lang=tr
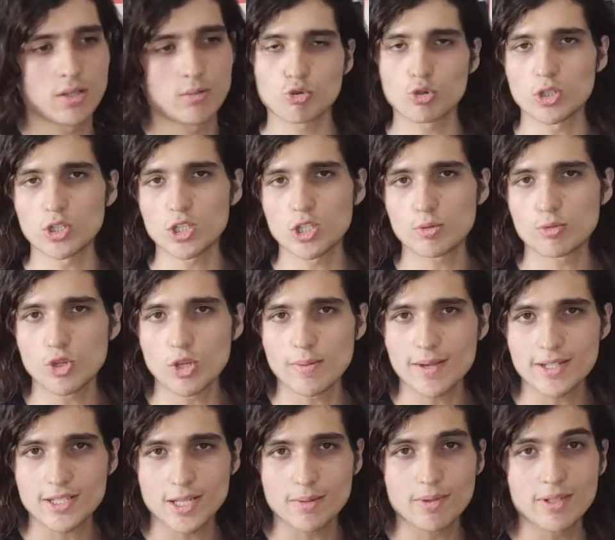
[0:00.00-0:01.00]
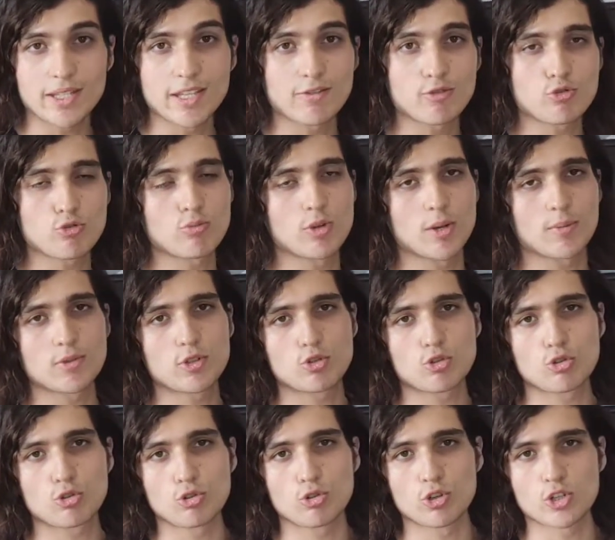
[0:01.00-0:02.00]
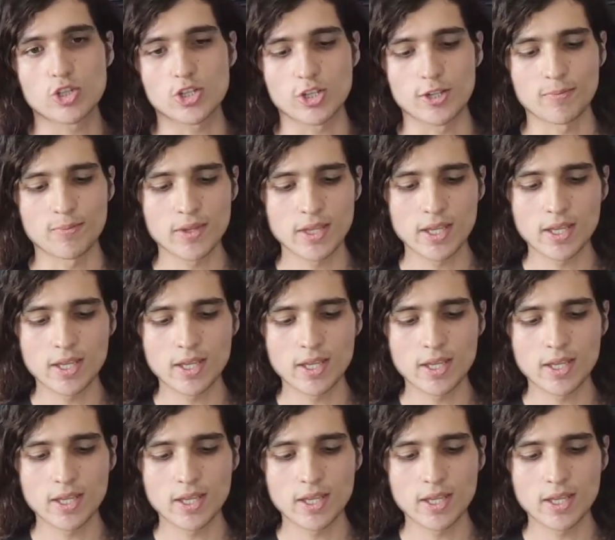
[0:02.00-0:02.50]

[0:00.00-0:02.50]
Kur'an'da da buna benzer bir devir cümle yapısı görülüyor işte.